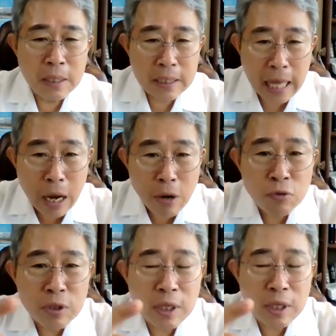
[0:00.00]
다한
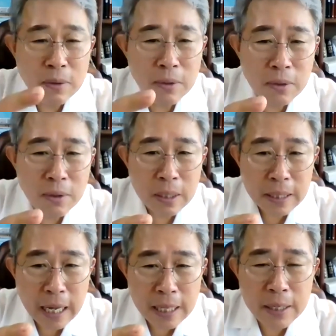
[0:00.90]
건데요.
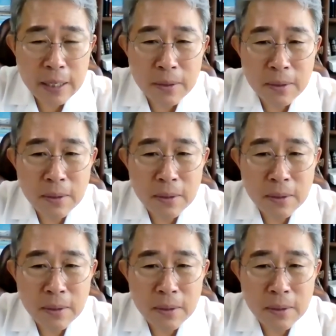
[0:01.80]
다 하나요.